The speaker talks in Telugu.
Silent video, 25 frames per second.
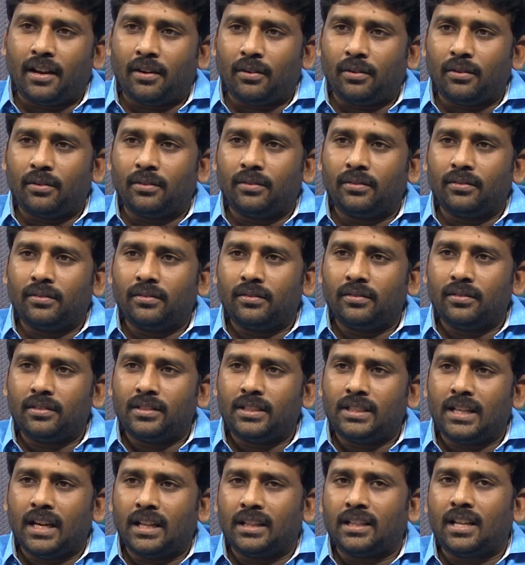గారు
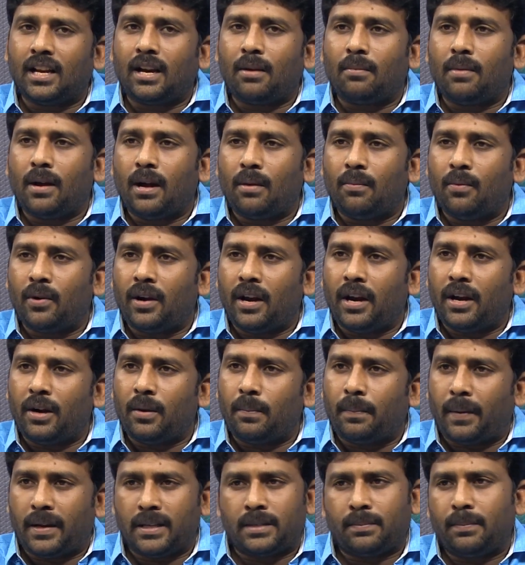చంద్రబాబు
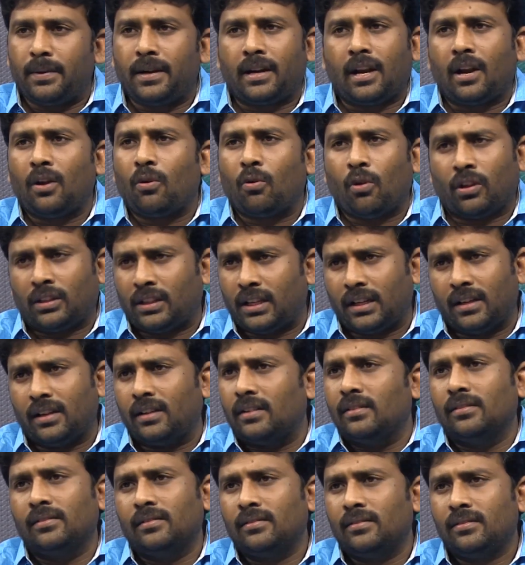నాయుడు ప్రెస్ మీట్లు ఏం కొత్త
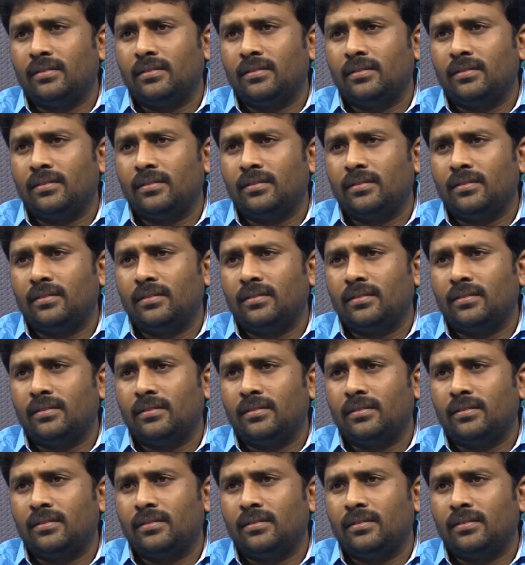కాదు